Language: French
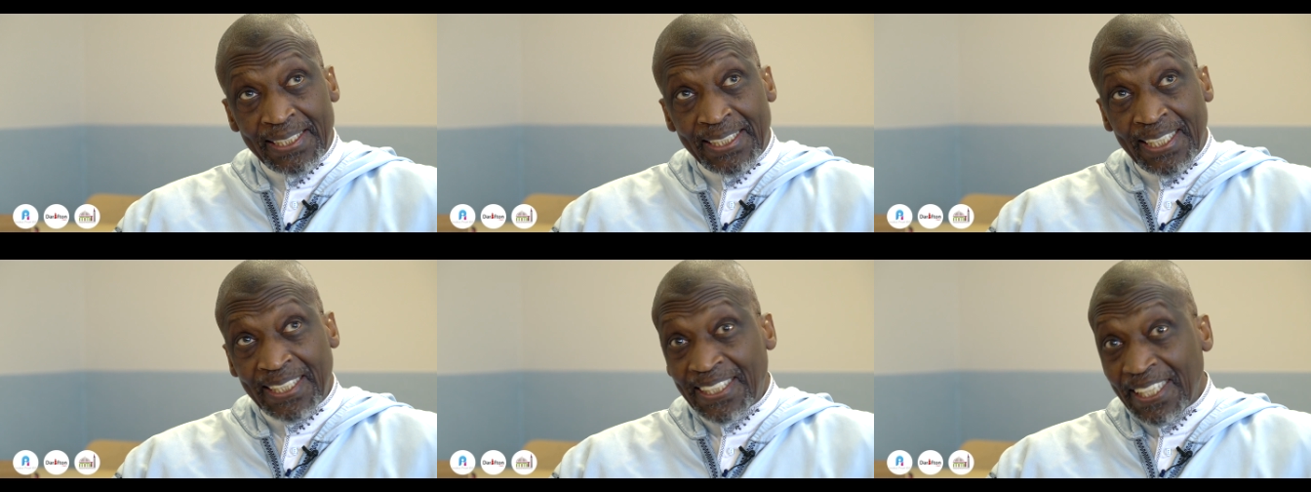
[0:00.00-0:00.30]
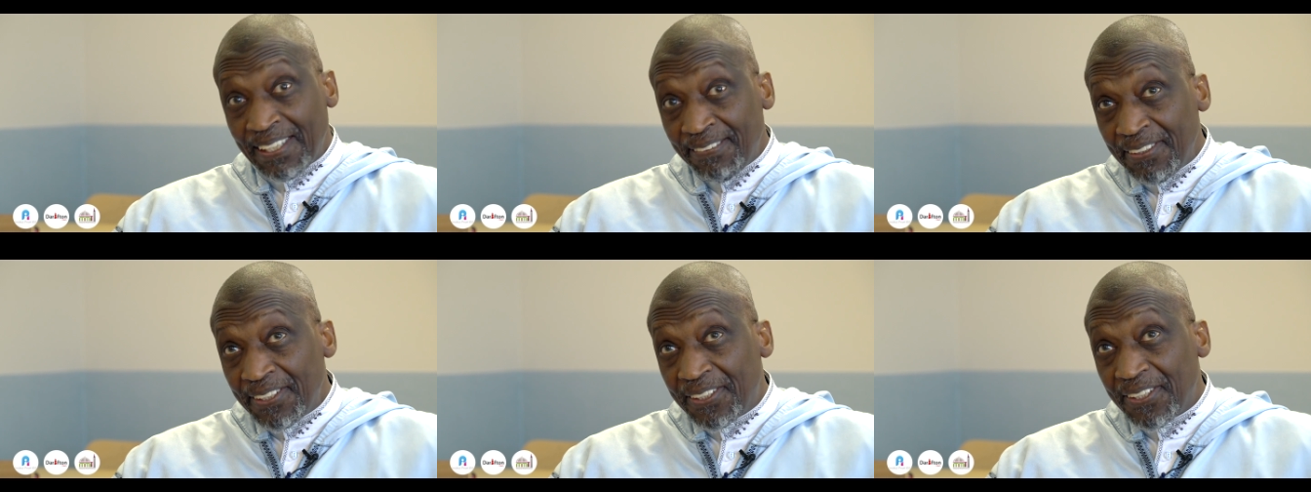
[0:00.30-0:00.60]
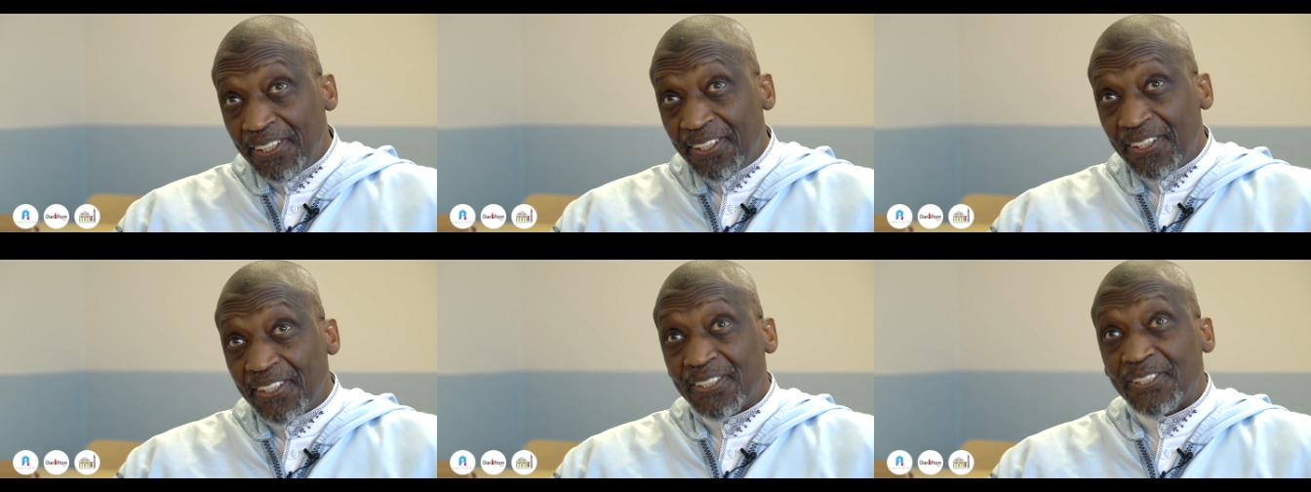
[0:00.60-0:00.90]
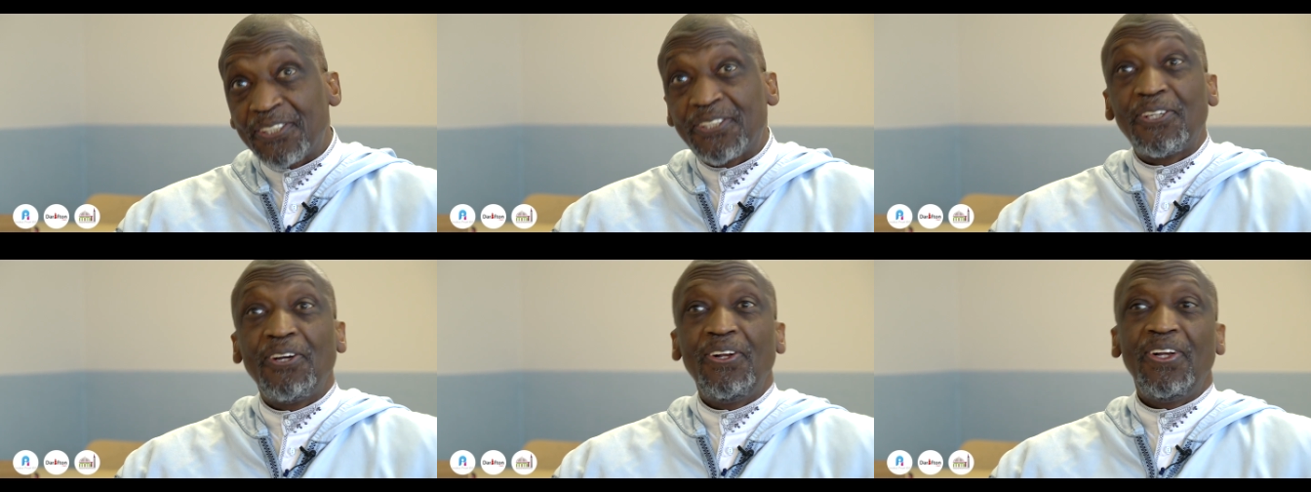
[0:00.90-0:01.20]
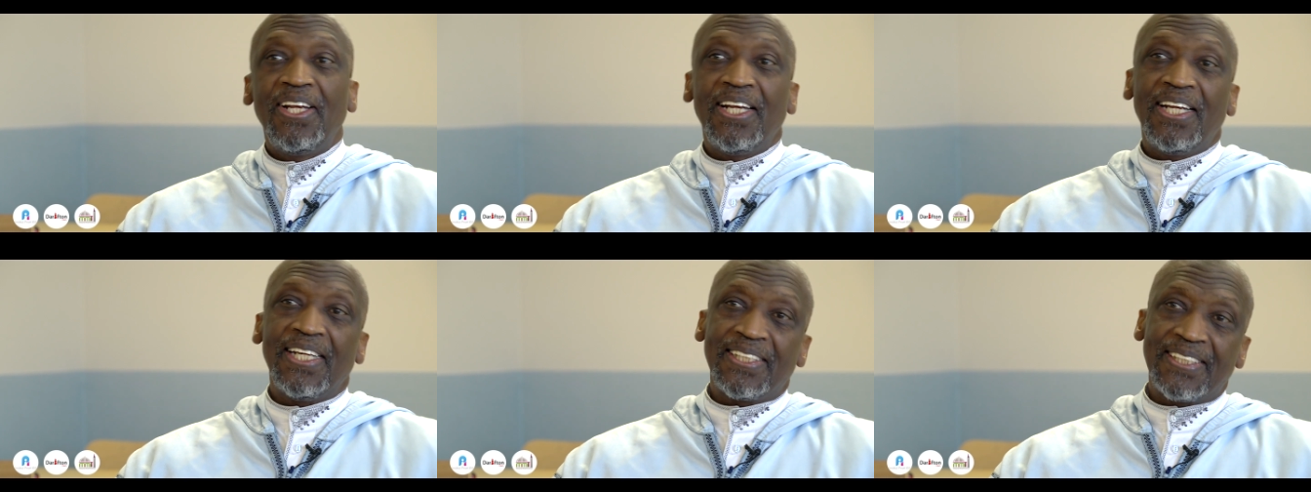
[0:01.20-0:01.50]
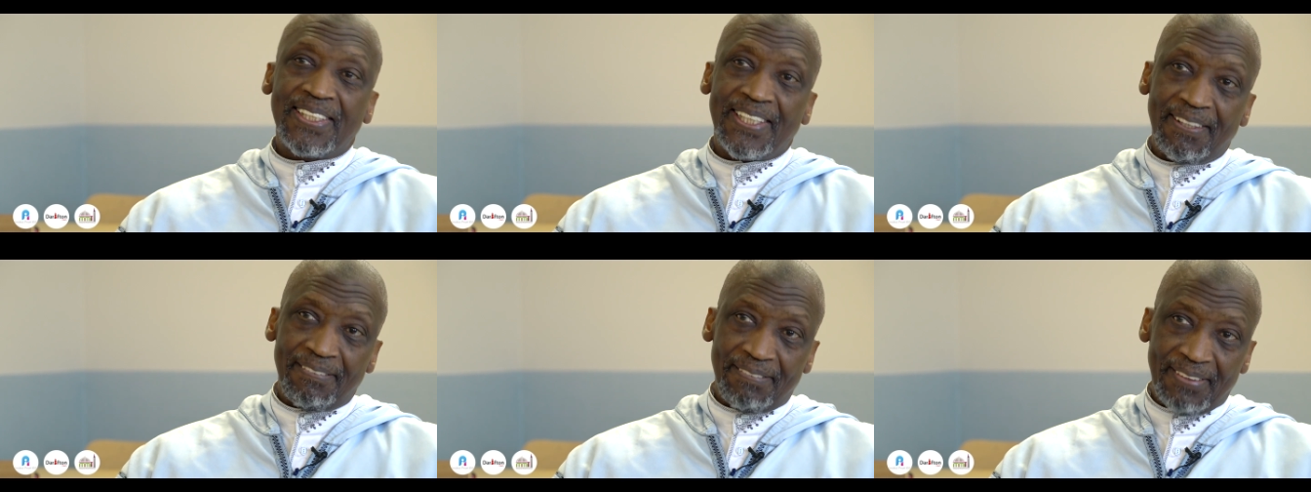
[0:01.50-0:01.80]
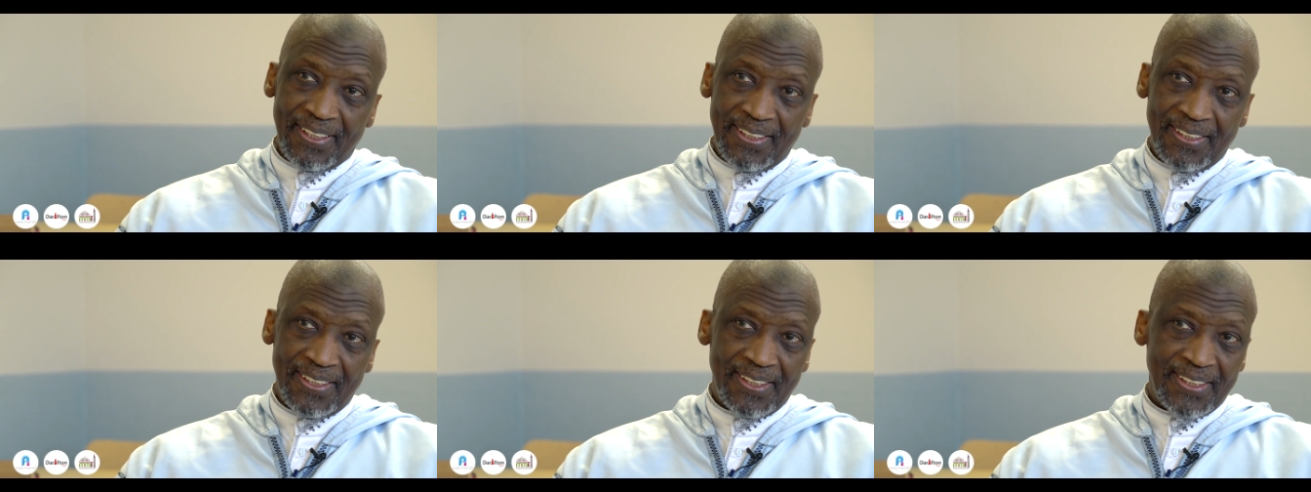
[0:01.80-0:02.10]
ses serviteurs, seuls les
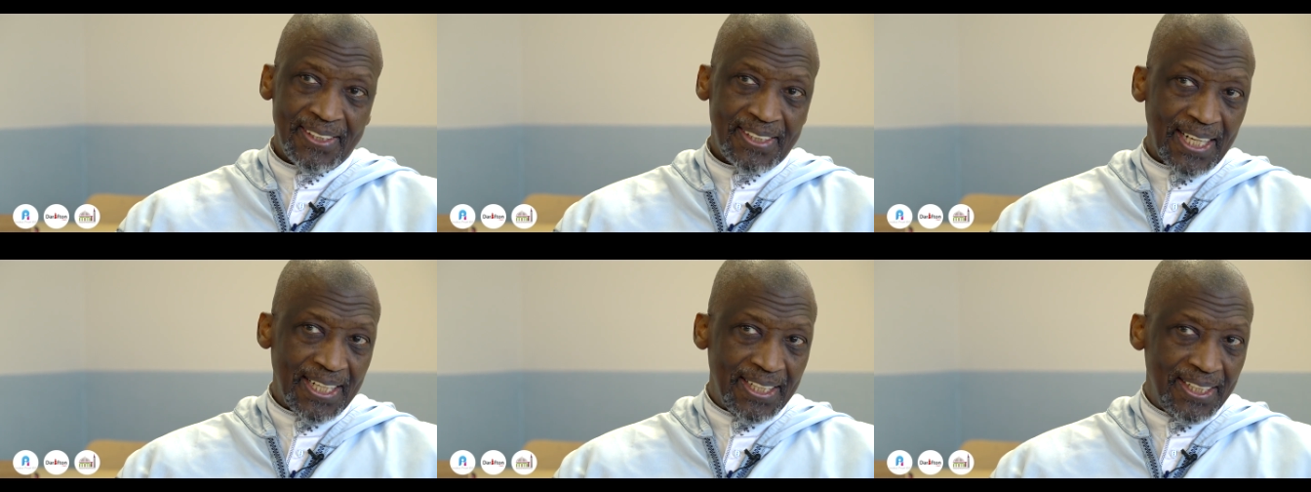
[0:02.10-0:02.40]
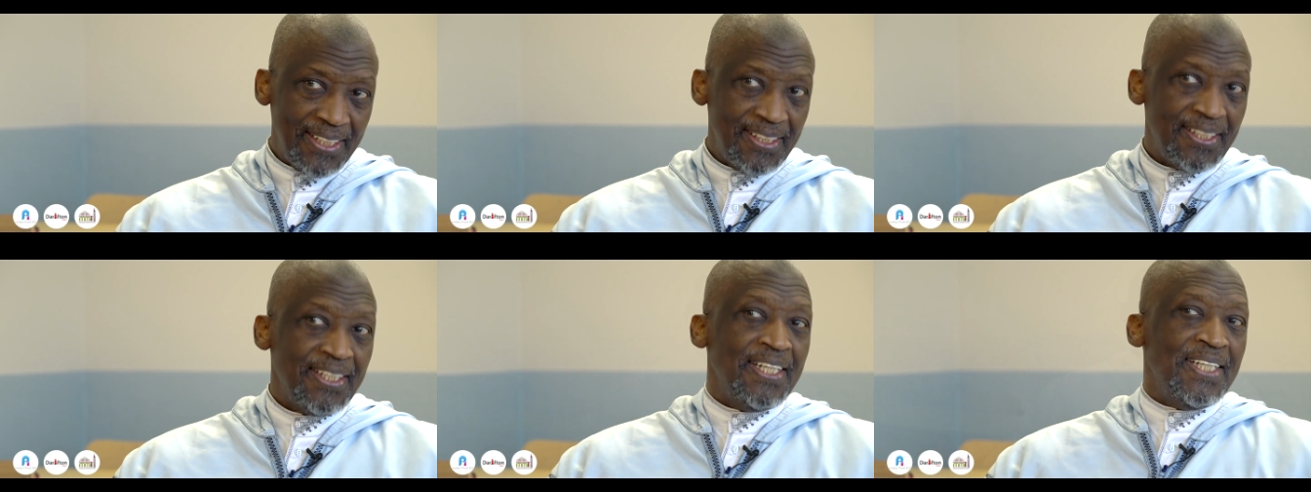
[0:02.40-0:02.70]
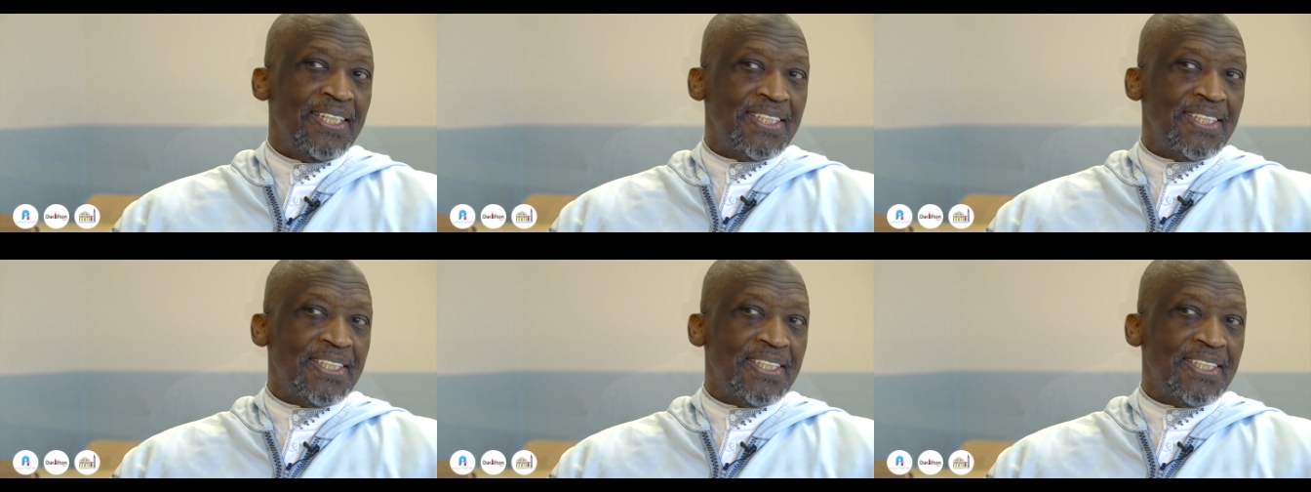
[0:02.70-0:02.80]
savants, c'est-à-dire,